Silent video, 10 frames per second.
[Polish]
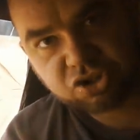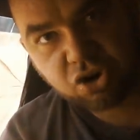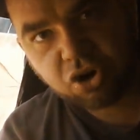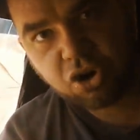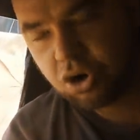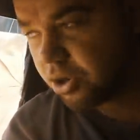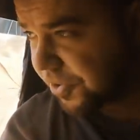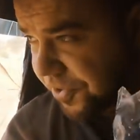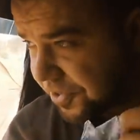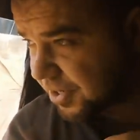to
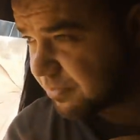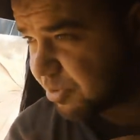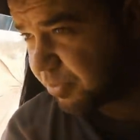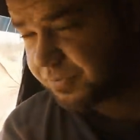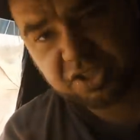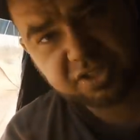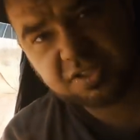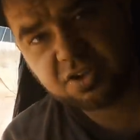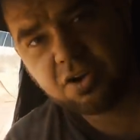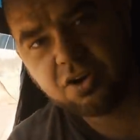mimo
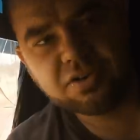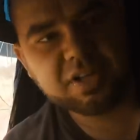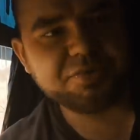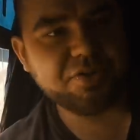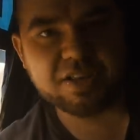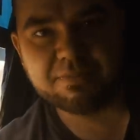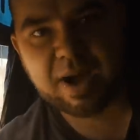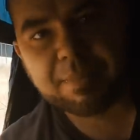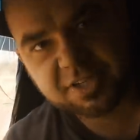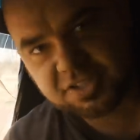wszystko na przykład
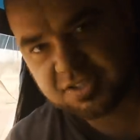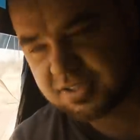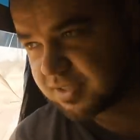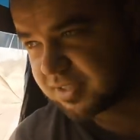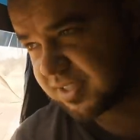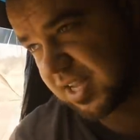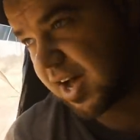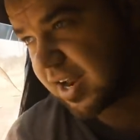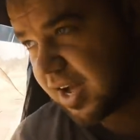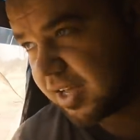mama się
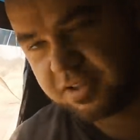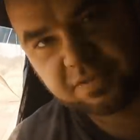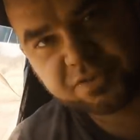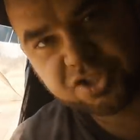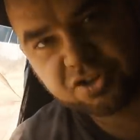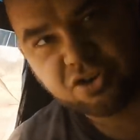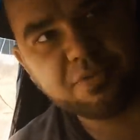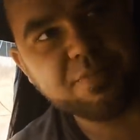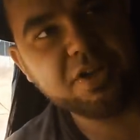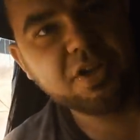stara i wszystko
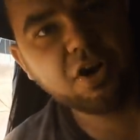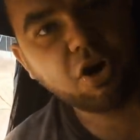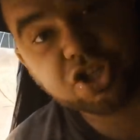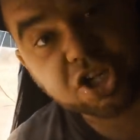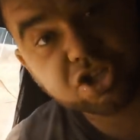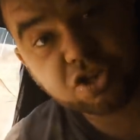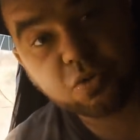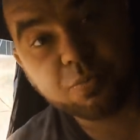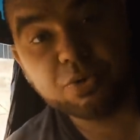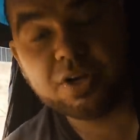robi, orzeszki
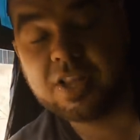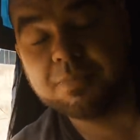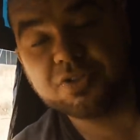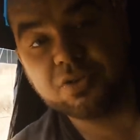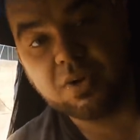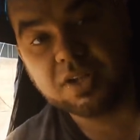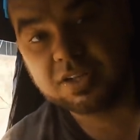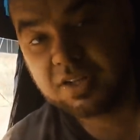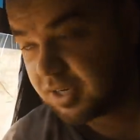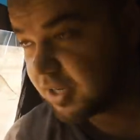kupuje na przykład
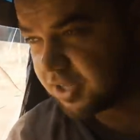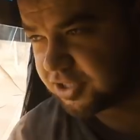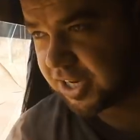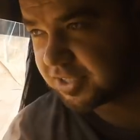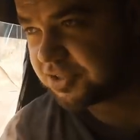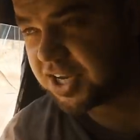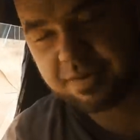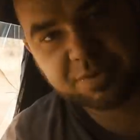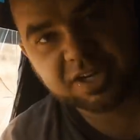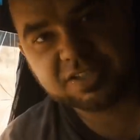i teraz
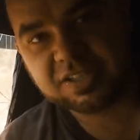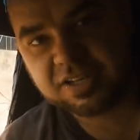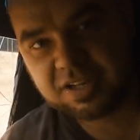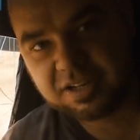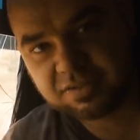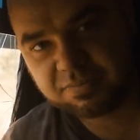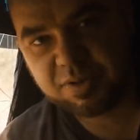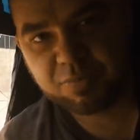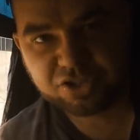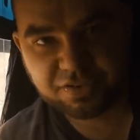widziałem teraz, e,
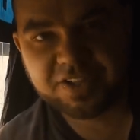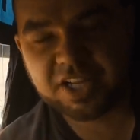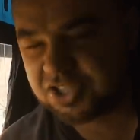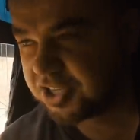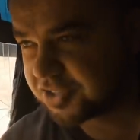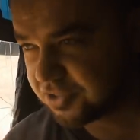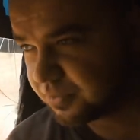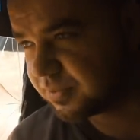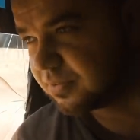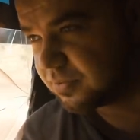mimo że widać, że nie są